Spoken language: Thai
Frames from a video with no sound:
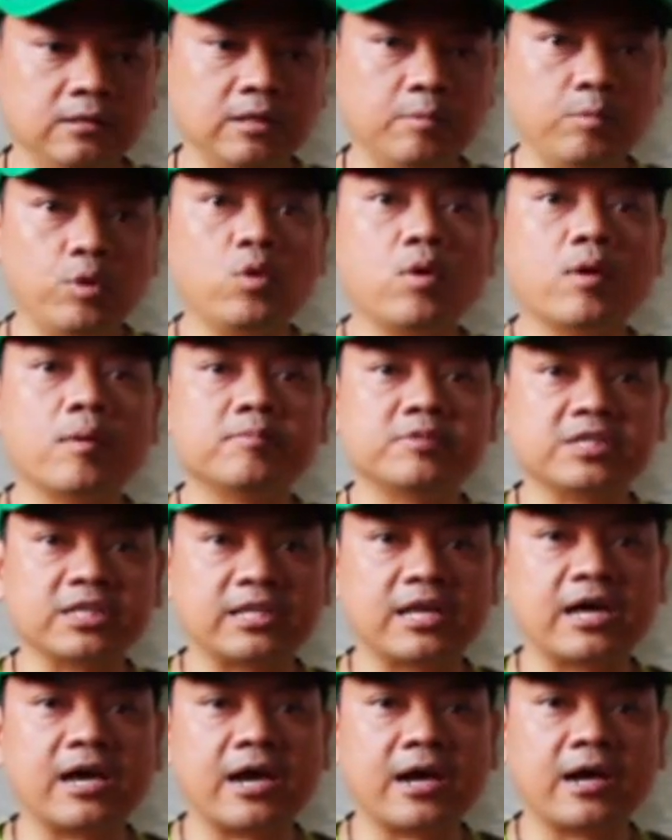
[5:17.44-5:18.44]
เต็มไปด้วยความศรั
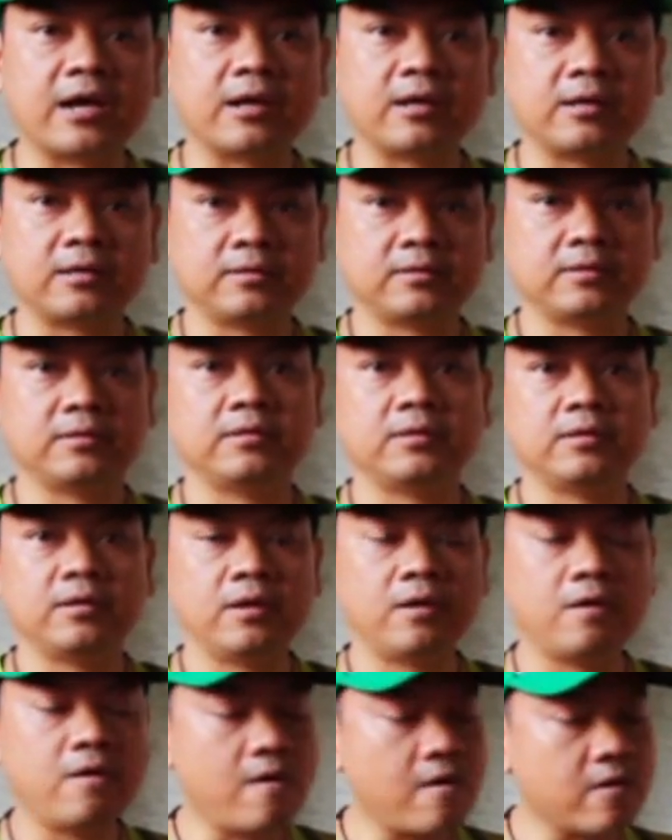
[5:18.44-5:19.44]
ทธา
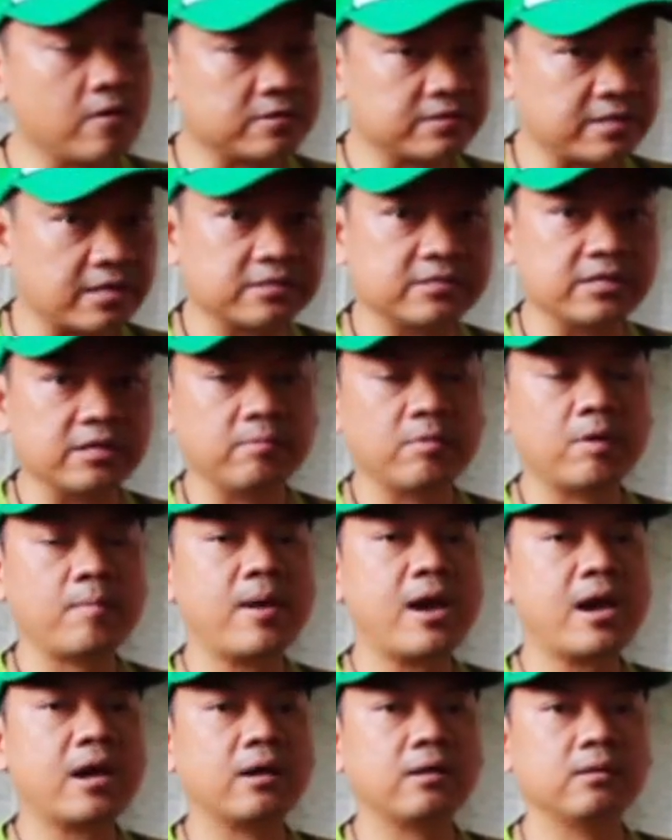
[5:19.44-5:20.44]
แล้วก็ศักดิ์สิทธิ์
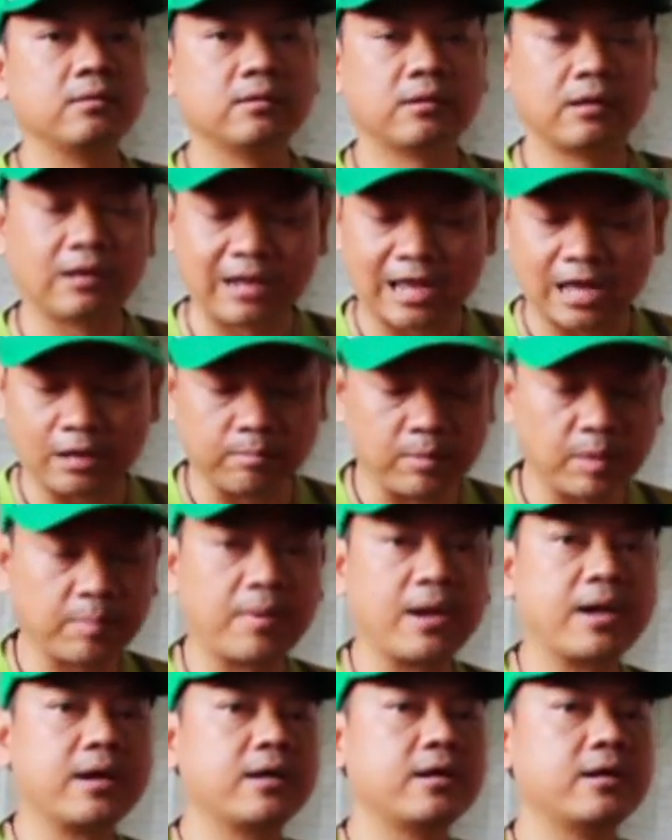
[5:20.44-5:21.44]
มากๆขลัง
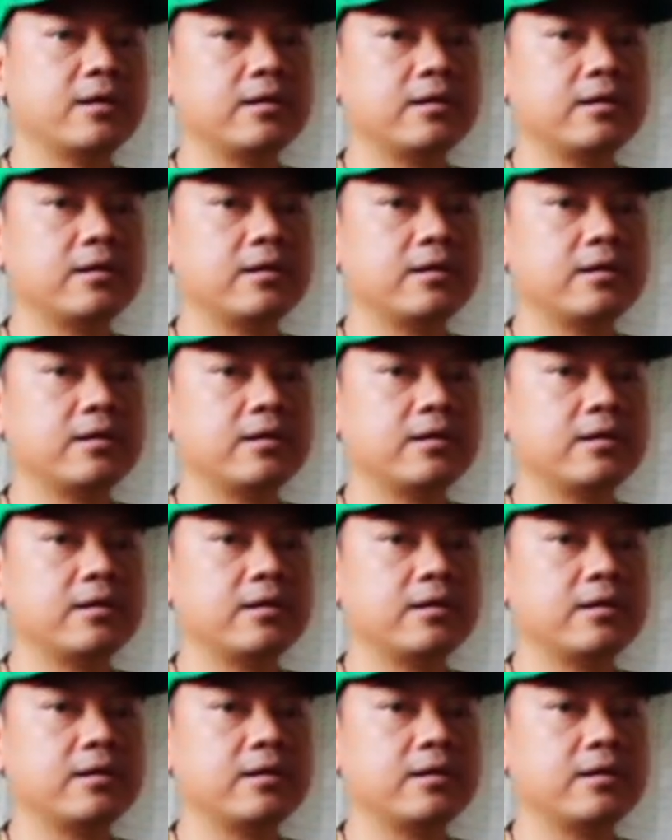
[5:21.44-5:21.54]
มากๆ